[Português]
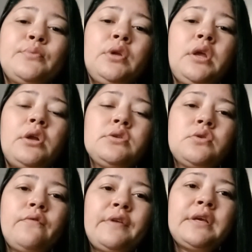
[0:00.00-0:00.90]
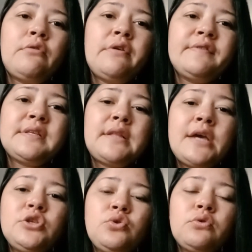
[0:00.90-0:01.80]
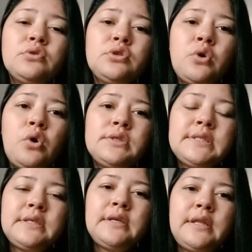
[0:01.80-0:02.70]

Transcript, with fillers: porque olha só, eu falei que eu ia fazer 10 jogos de cozinha,